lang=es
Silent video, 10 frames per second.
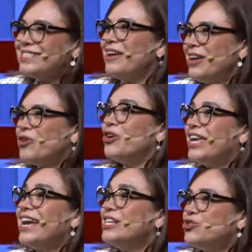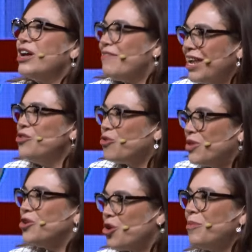saben con quién estoy hablando
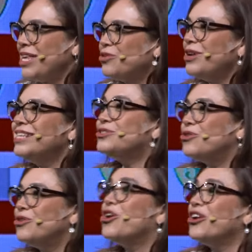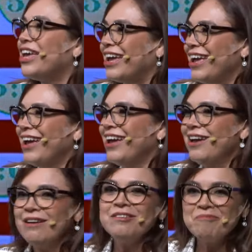cuando yo medito en esto? ¿Con quién?
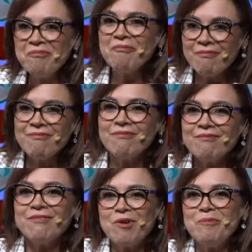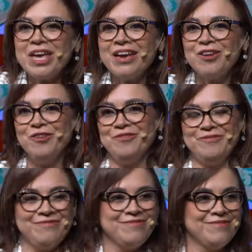Conmigo.
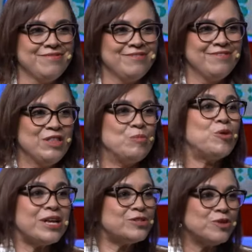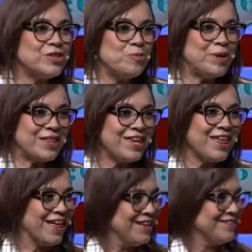Por eso ando
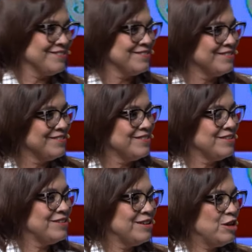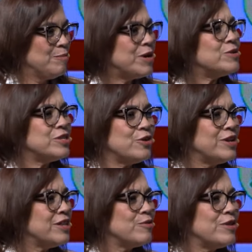perdida. Pero si yo
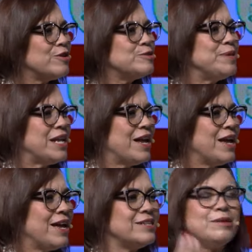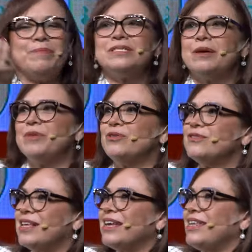le digo a Dios, mira, este pensamiento
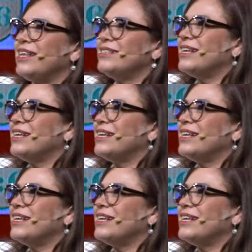está aquí desde